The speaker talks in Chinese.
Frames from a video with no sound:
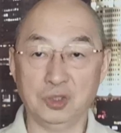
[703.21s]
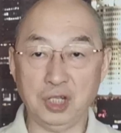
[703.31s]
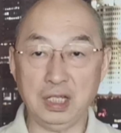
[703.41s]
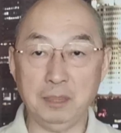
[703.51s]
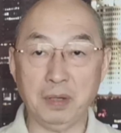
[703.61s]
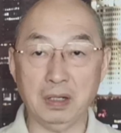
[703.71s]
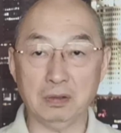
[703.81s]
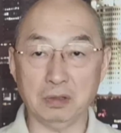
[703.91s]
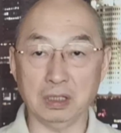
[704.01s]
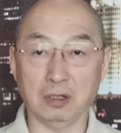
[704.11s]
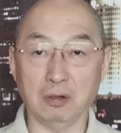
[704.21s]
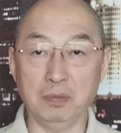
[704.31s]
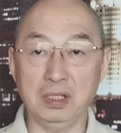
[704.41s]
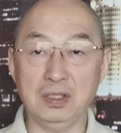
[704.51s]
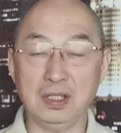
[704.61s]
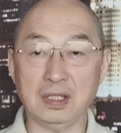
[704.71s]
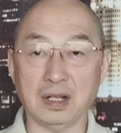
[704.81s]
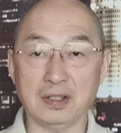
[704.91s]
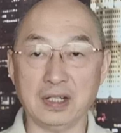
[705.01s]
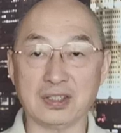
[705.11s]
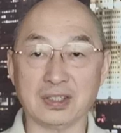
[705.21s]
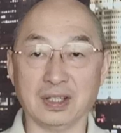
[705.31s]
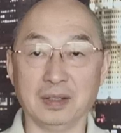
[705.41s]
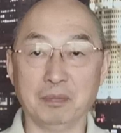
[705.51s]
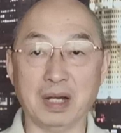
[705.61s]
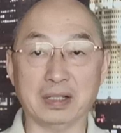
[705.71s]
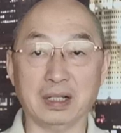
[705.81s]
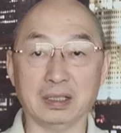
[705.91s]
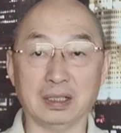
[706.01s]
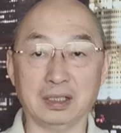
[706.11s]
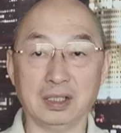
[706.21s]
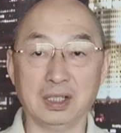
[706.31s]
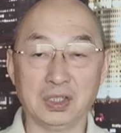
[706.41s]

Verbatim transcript: 这一帮助以后，民进党这次马上的